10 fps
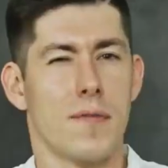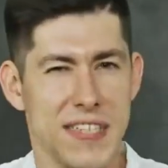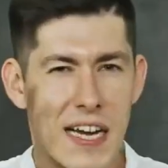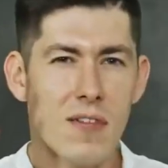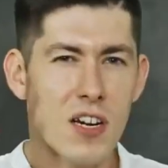
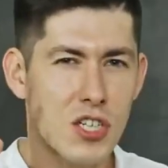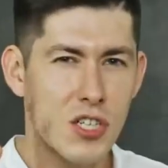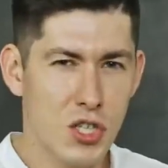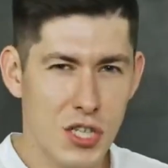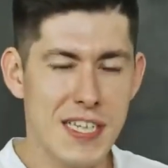Вся
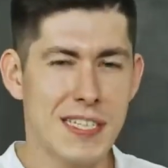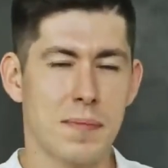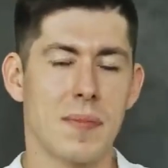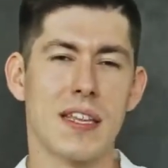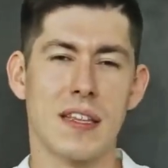ваша жизнь
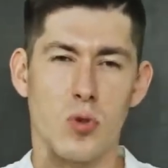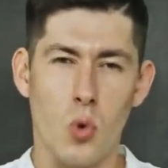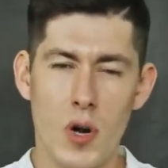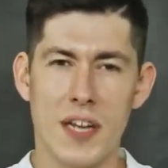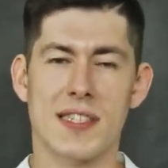
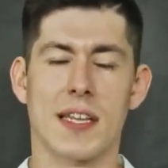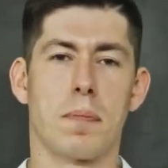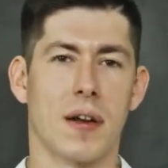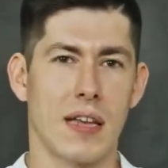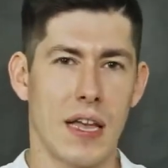мониторится и
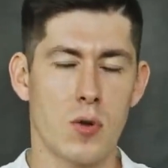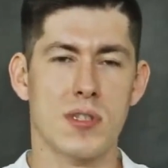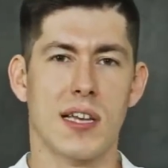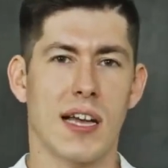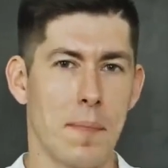
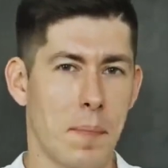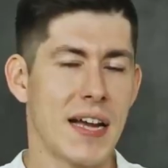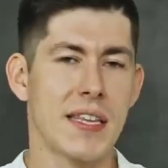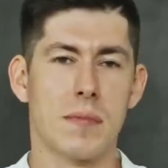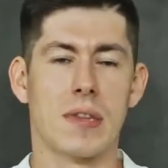продается
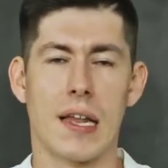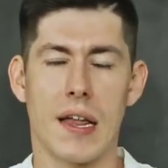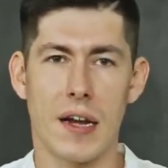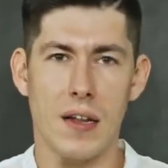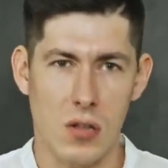компаниям
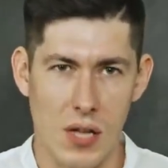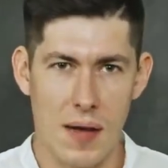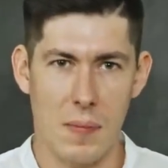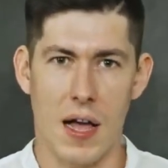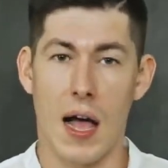для
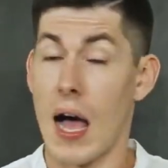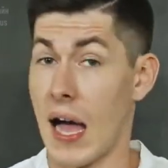рекламы,